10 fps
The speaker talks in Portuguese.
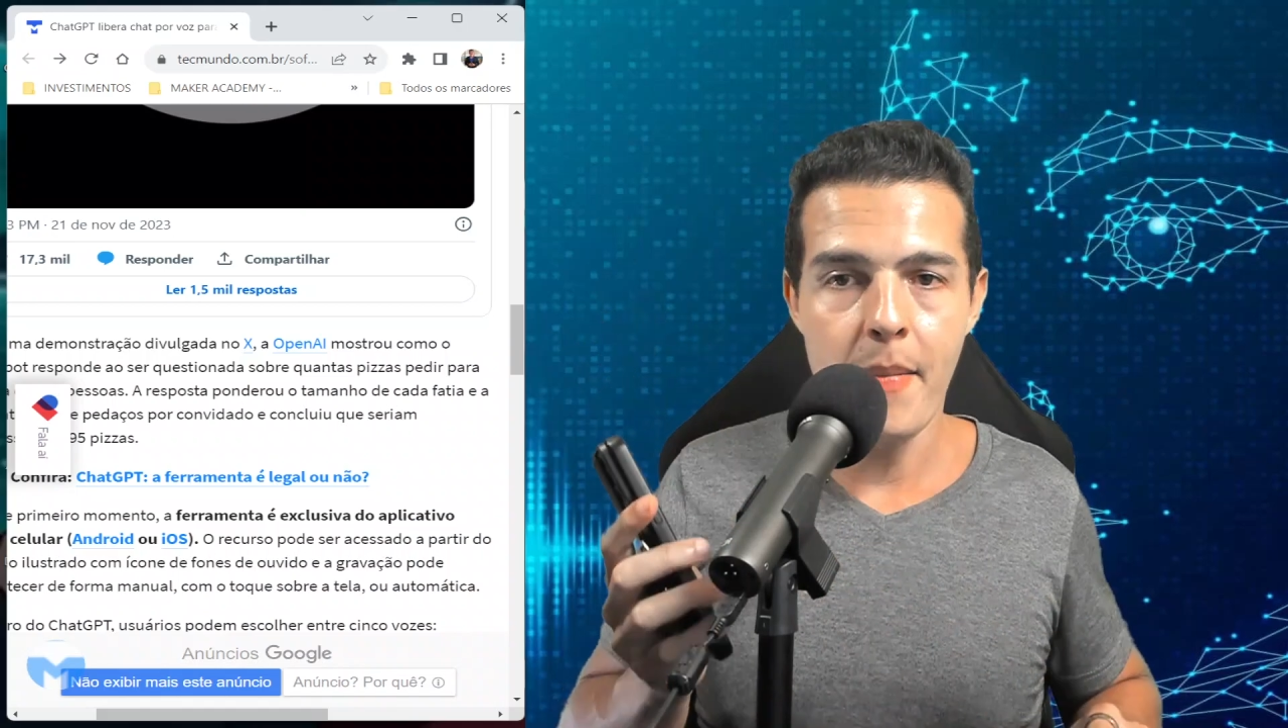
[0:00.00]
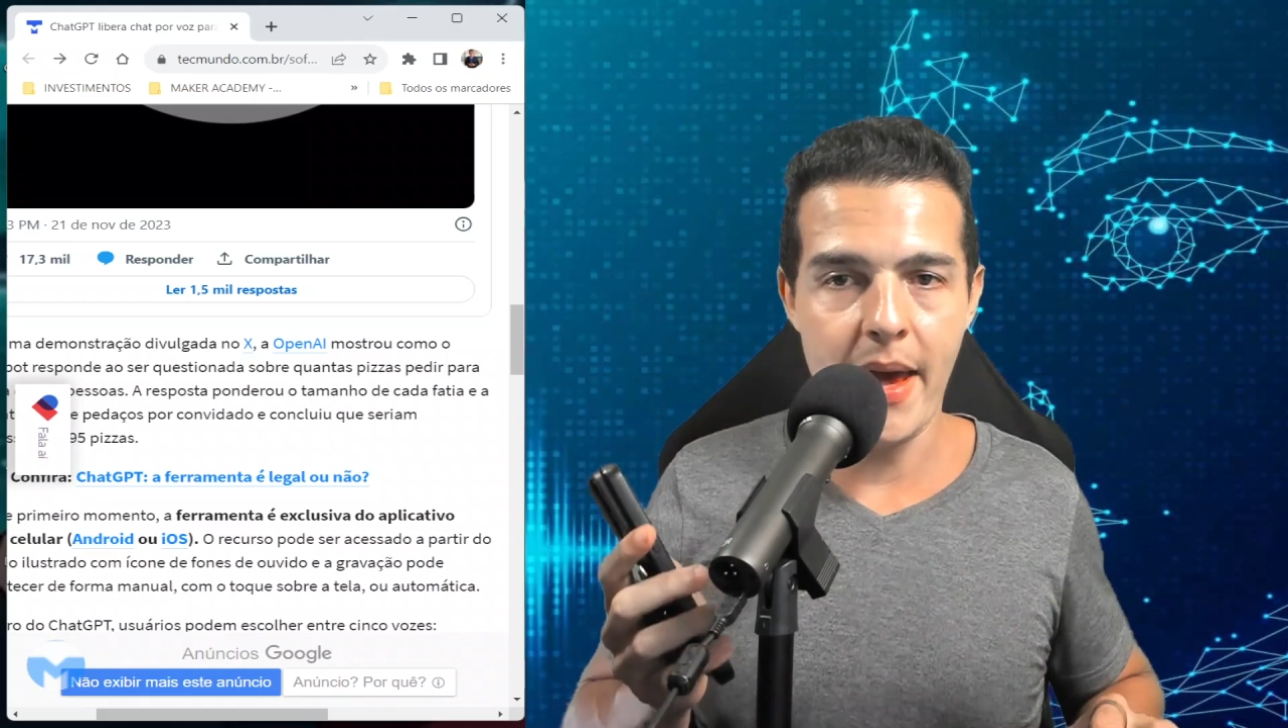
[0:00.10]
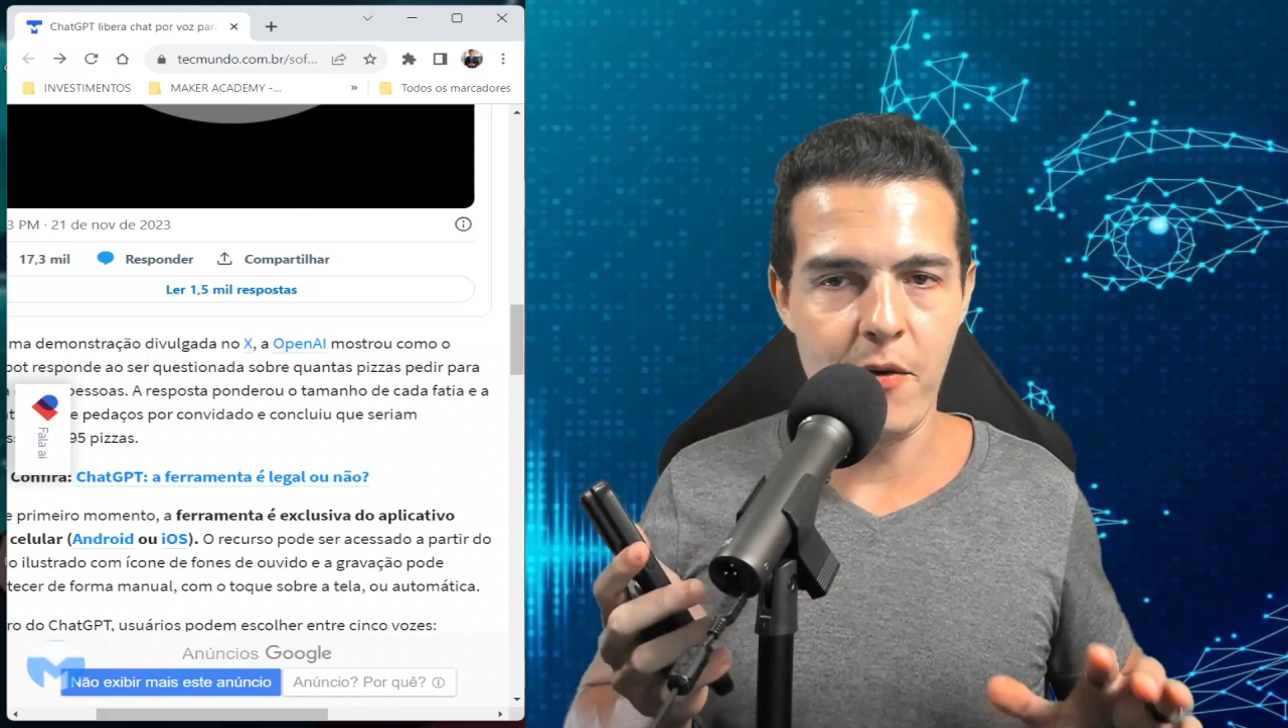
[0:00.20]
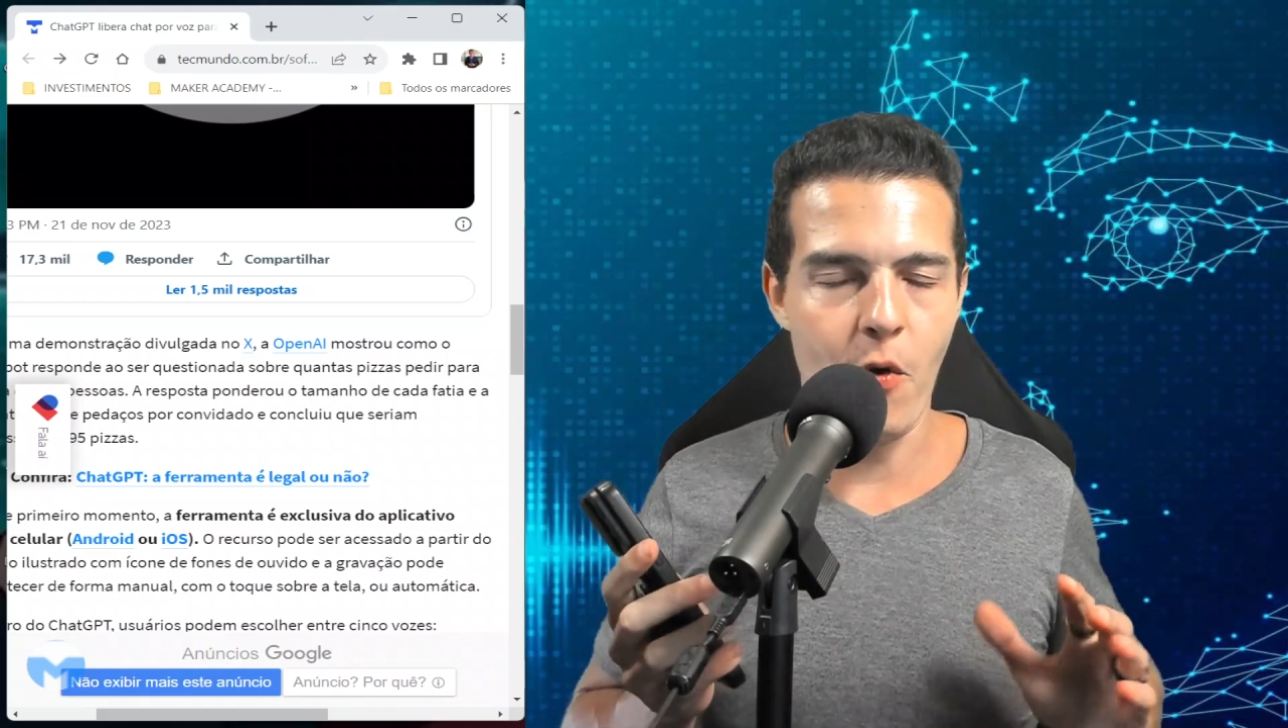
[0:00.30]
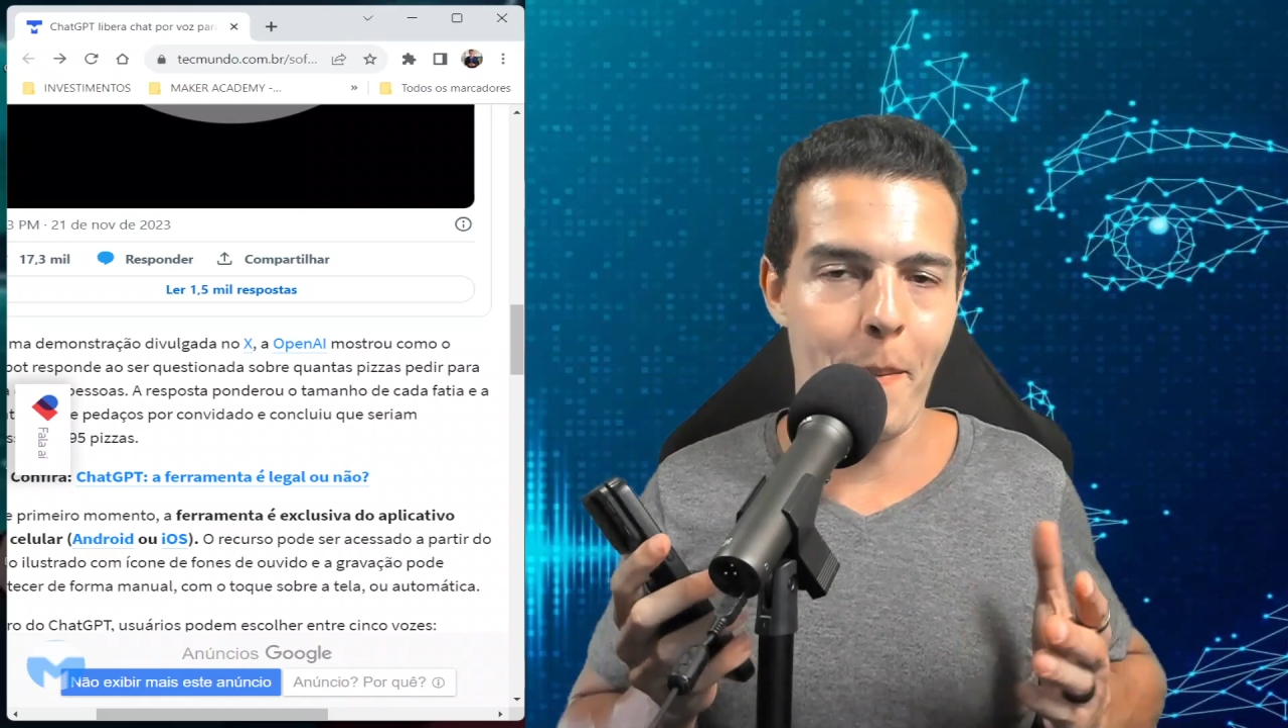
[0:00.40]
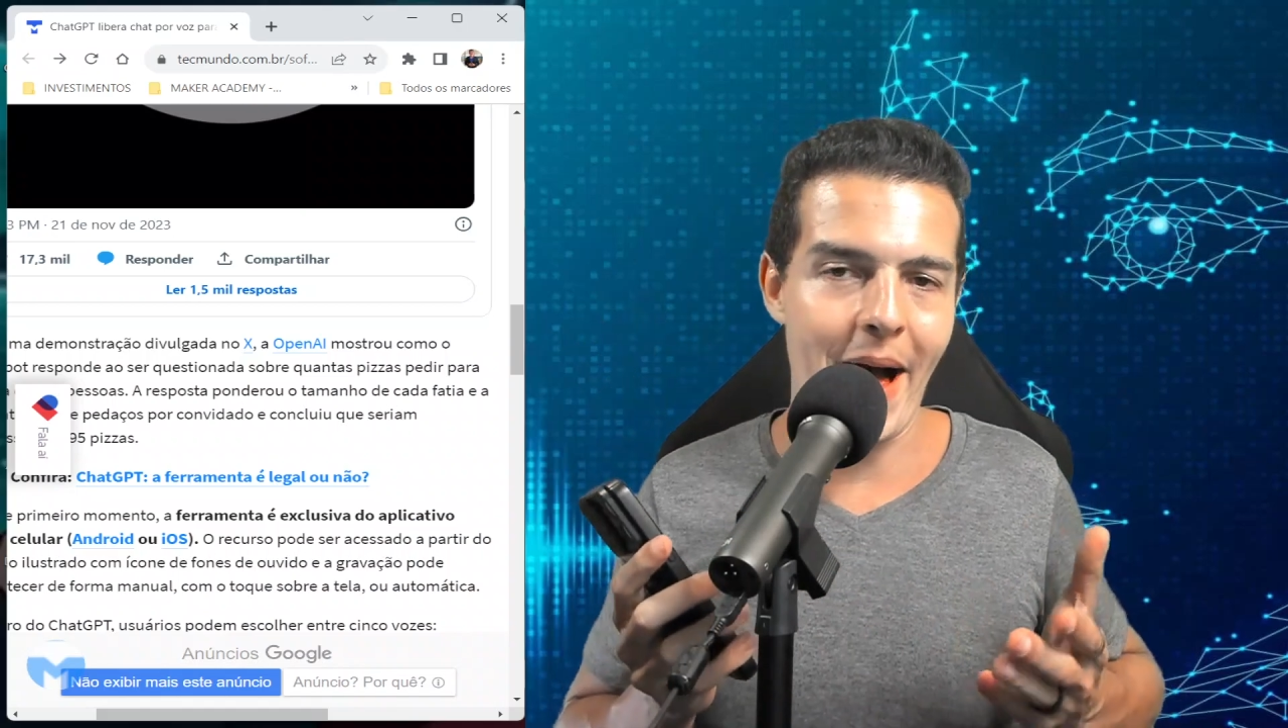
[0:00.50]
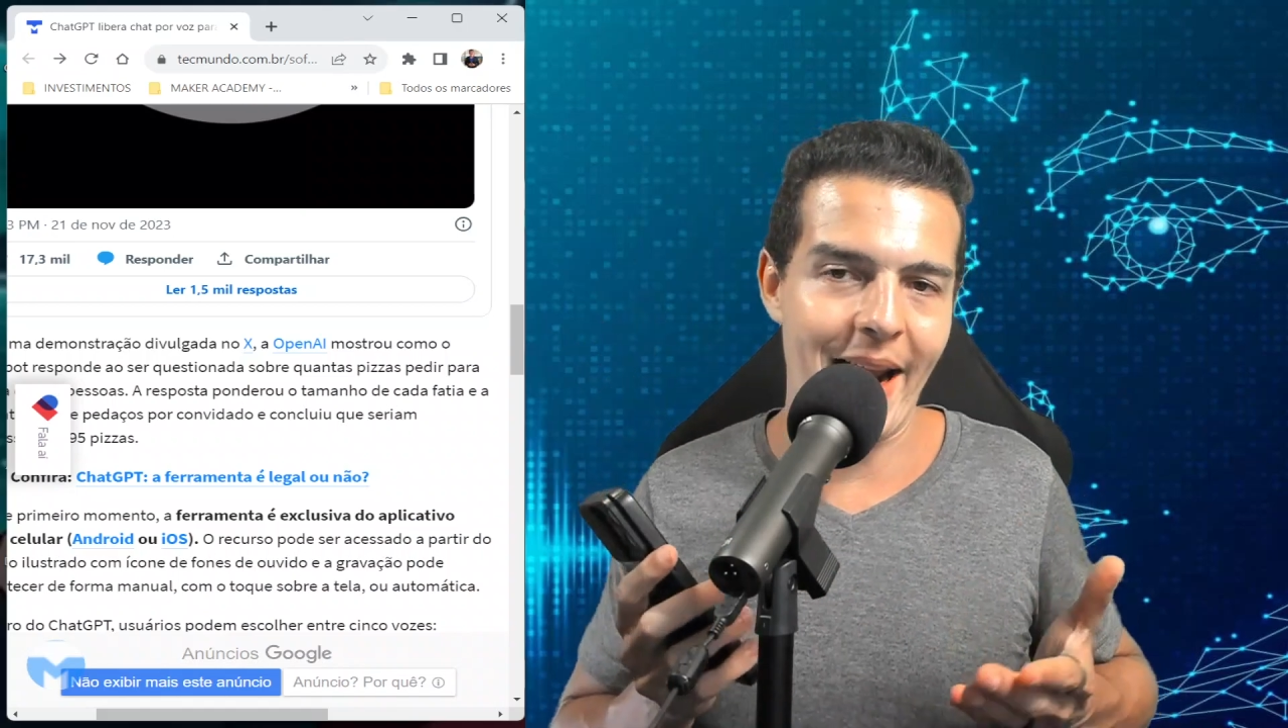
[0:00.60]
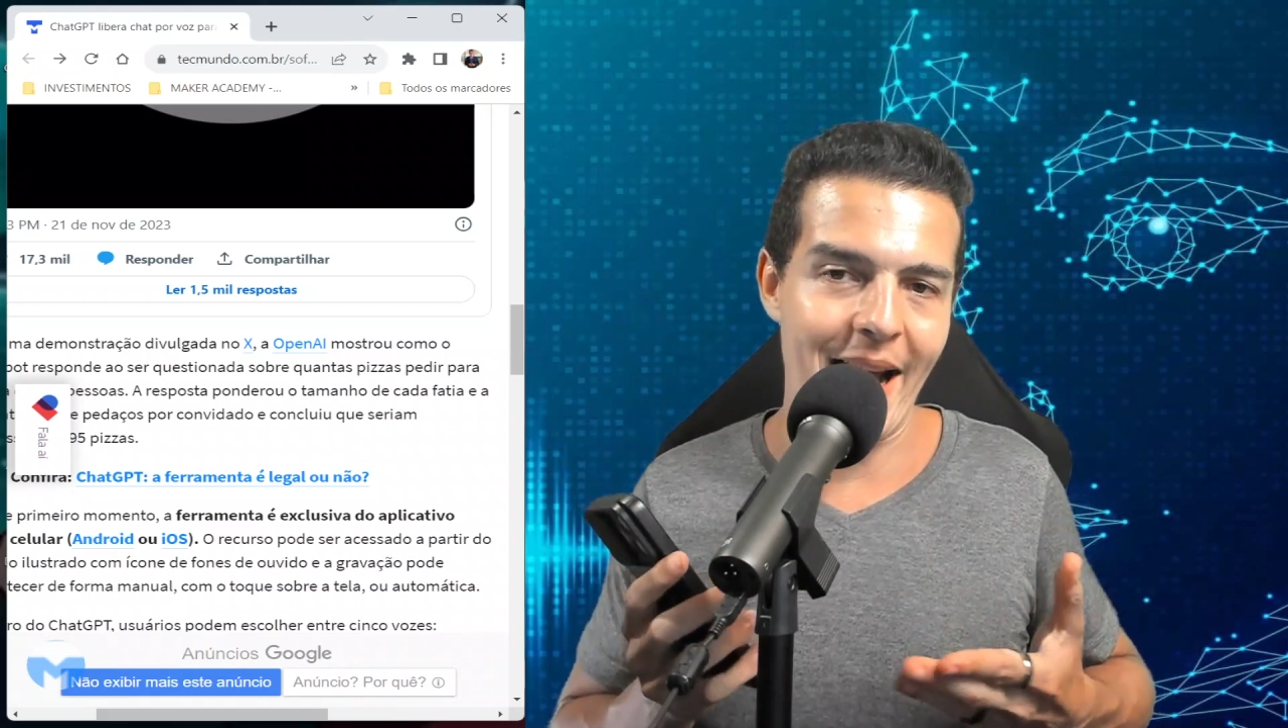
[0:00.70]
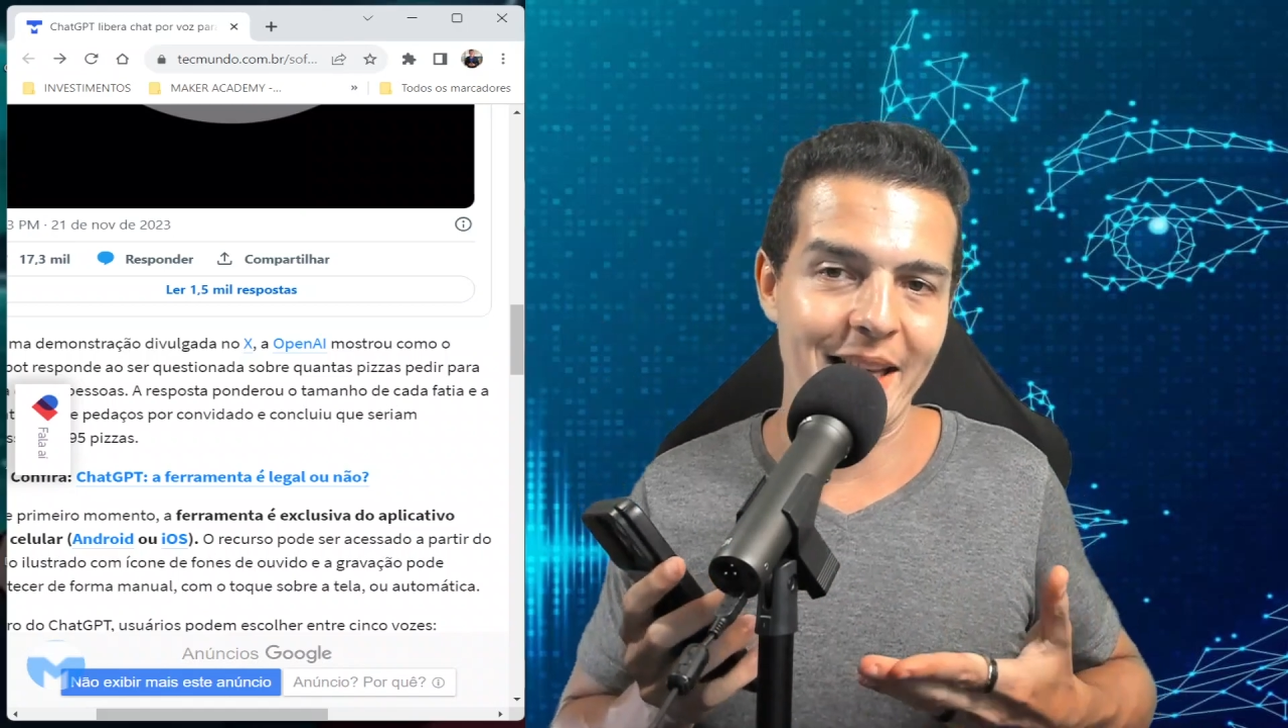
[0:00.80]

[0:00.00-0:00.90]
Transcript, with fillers: Bem, eu vou parar